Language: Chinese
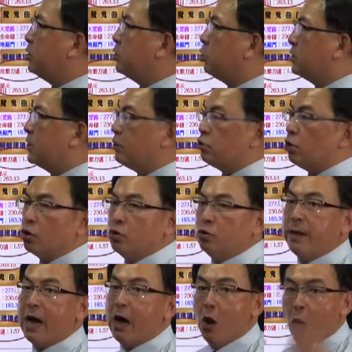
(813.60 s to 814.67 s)
友所操作股
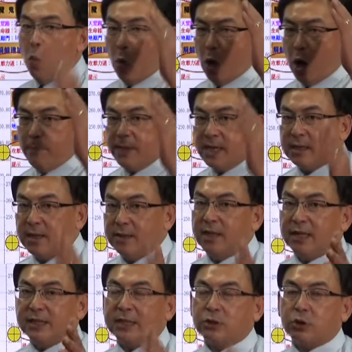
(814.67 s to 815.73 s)
票，我们跟
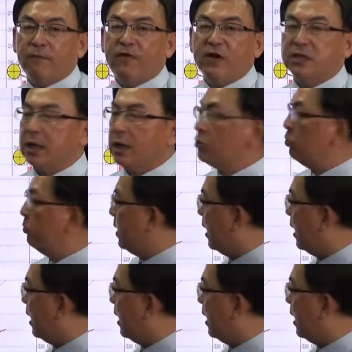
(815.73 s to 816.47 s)
大家所分享股